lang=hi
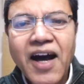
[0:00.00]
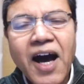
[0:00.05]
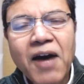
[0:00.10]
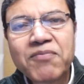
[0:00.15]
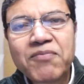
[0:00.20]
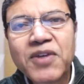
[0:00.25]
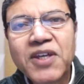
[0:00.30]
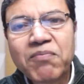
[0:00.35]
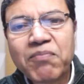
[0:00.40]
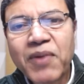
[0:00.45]

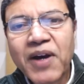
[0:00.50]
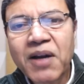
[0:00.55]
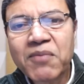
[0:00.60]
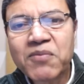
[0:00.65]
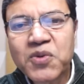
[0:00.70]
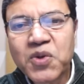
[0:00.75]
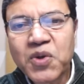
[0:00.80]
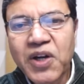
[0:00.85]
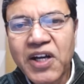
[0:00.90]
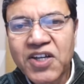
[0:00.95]
आपकी परम
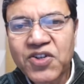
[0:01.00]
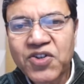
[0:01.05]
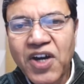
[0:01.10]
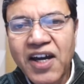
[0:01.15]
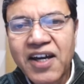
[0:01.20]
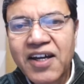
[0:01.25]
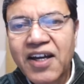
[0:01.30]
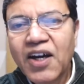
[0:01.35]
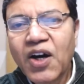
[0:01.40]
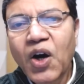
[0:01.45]

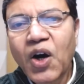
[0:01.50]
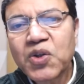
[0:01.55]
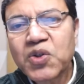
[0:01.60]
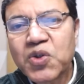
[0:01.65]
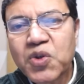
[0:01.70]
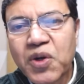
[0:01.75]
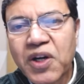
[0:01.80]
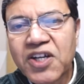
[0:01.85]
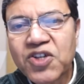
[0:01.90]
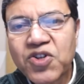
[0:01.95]
सुरक्षा और
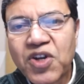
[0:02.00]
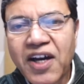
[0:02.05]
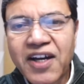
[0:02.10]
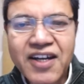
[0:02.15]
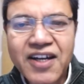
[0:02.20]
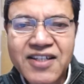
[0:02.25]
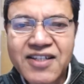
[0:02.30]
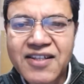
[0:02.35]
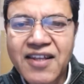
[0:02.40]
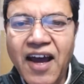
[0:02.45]
सुरक्षा
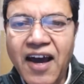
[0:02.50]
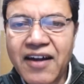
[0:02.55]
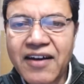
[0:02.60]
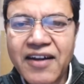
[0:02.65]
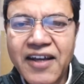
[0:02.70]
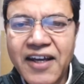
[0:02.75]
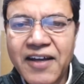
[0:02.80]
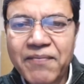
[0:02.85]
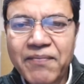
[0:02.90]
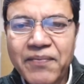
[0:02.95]
का स्थान
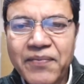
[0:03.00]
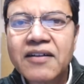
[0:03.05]
है